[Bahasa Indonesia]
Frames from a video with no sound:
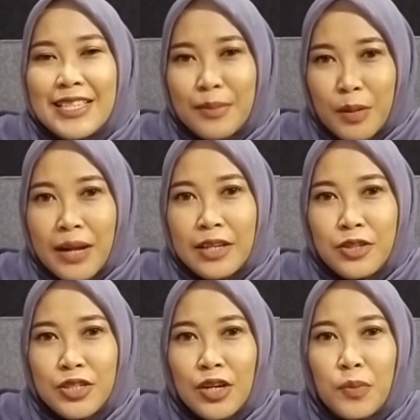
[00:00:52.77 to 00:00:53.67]
Sebelum
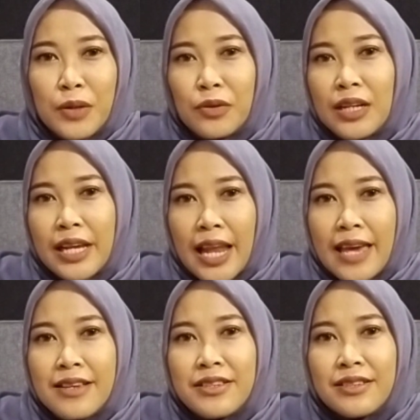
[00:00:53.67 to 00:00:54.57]
lanjut, jangan lupa untuk klik
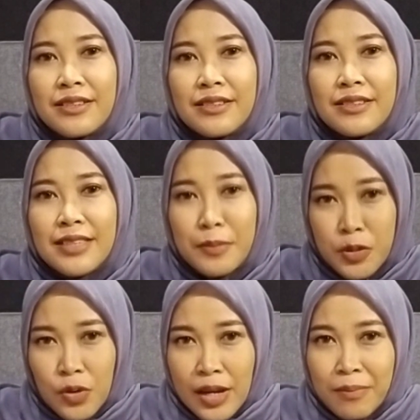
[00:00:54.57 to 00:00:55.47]
like,
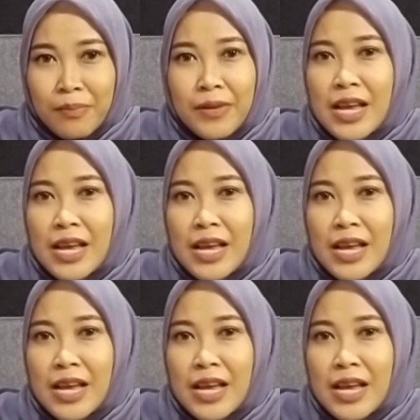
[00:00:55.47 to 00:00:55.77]
subscribe